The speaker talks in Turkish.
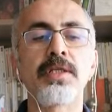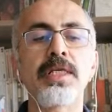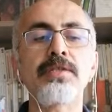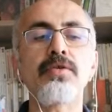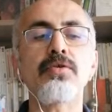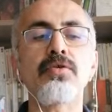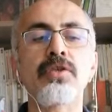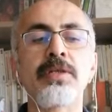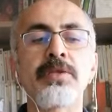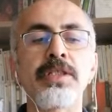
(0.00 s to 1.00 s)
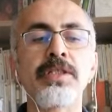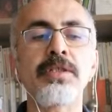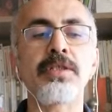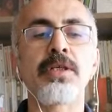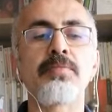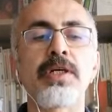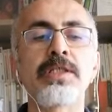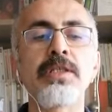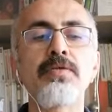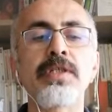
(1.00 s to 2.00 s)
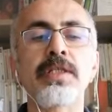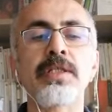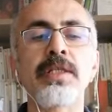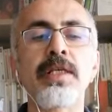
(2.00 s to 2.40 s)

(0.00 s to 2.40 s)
Nazi örgütlemeleri batılı ülkelerin